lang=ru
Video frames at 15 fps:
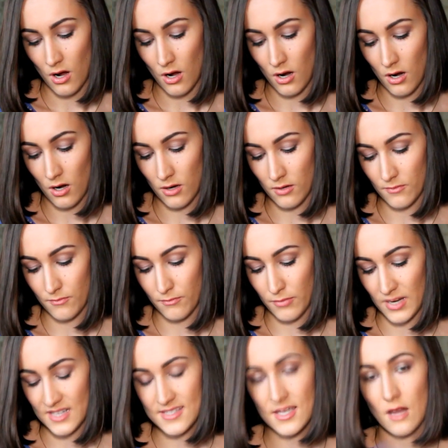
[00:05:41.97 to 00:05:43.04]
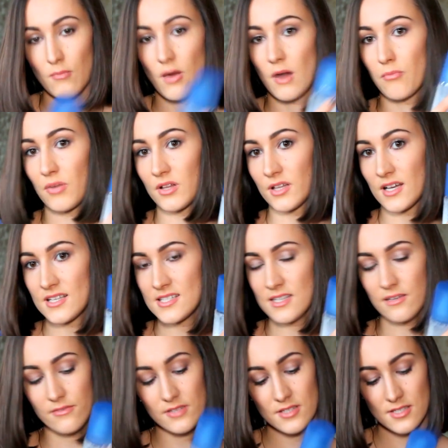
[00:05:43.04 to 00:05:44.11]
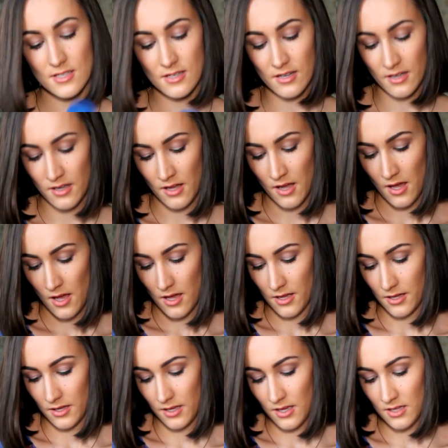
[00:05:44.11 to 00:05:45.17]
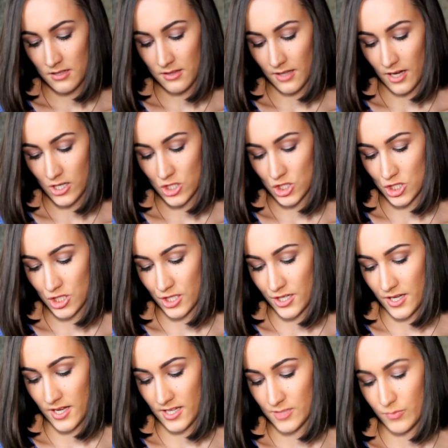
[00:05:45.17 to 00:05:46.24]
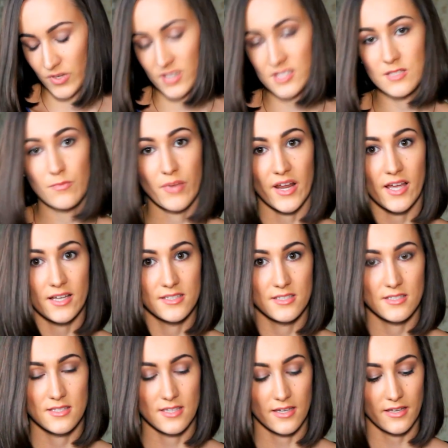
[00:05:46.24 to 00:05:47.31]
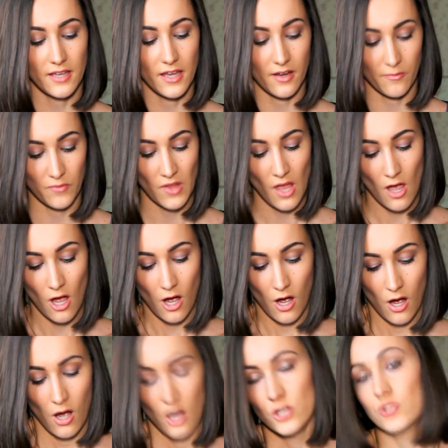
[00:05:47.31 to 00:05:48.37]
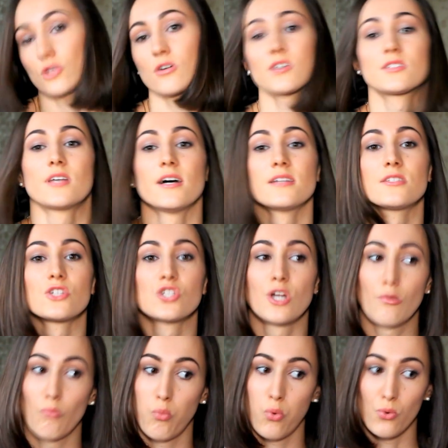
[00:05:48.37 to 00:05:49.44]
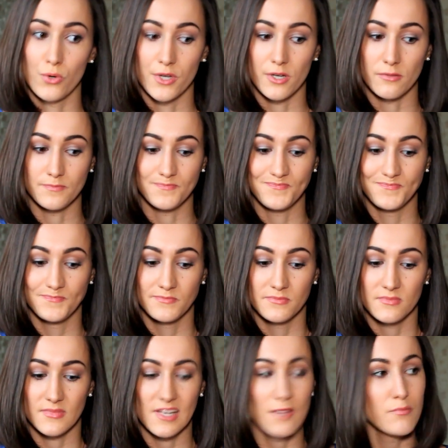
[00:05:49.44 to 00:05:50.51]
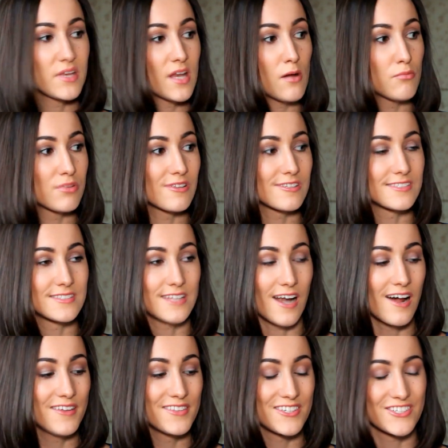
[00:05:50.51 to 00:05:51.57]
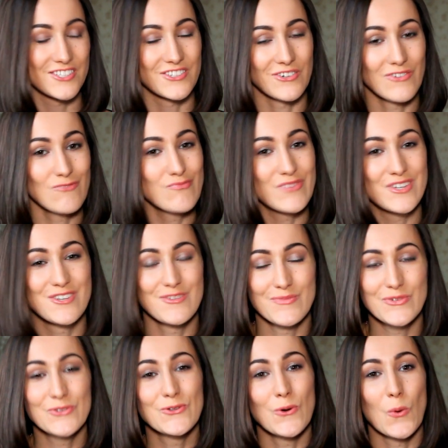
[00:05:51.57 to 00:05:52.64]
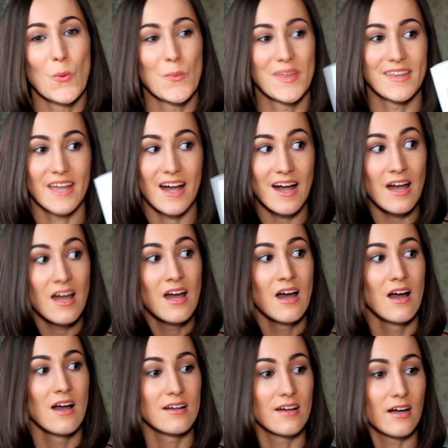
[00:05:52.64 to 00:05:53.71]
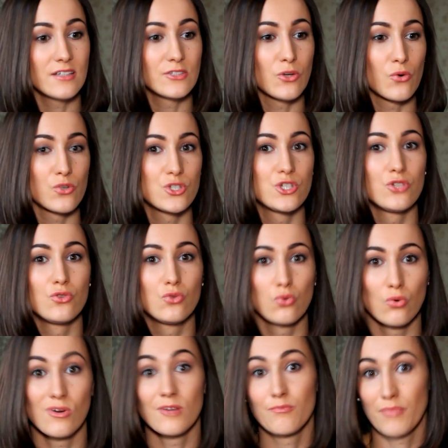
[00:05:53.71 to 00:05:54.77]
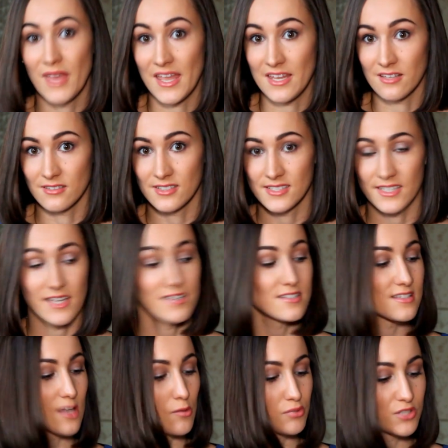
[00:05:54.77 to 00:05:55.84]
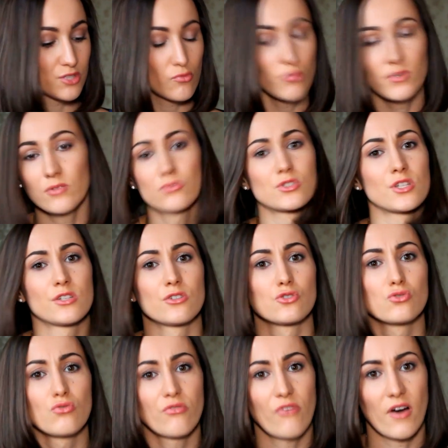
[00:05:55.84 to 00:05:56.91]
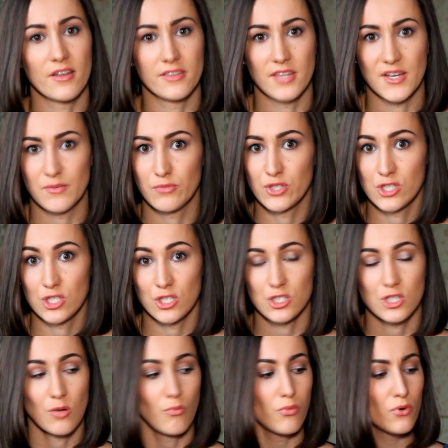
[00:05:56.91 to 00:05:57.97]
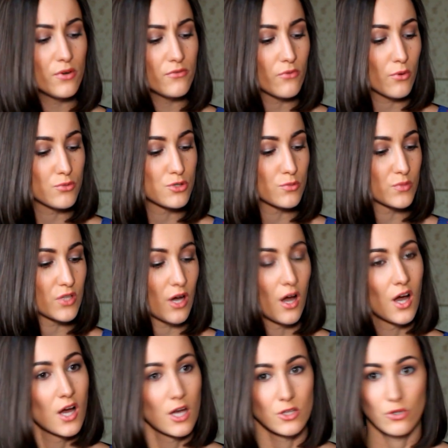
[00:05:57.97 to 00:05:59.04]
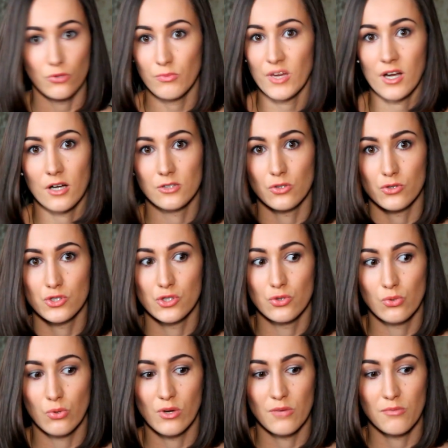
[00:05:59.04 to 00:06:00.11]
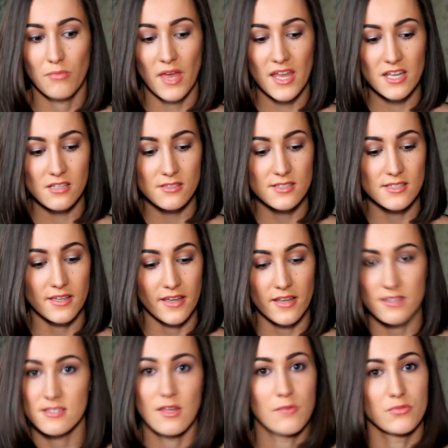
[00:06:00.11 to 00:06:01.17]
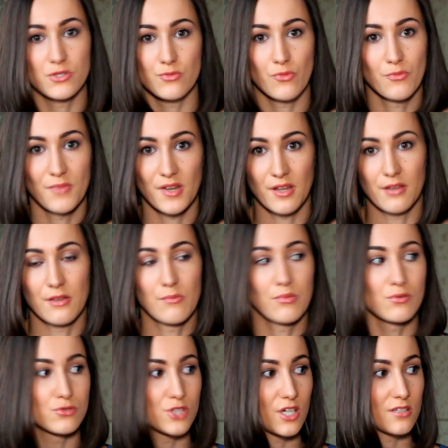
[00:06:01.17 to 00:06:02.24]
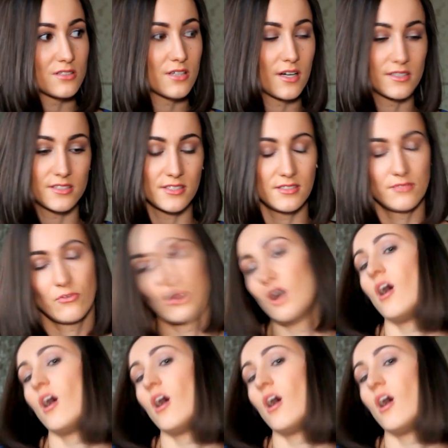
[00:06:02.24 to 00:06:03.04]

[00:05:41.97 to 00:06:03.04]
а, бальзам-ополаскиватель и также экспресс-спрей-кондиционер. Что касается шампуня, для меня было странно, что он почему-то у меня как-то очень туго пенился. Я не знаю почему, потому что это сульфатный обычный шампунь, в общем-то, но он у меня как-то очень туго пенился. Я не знаю, почему мне не получалось как-то с него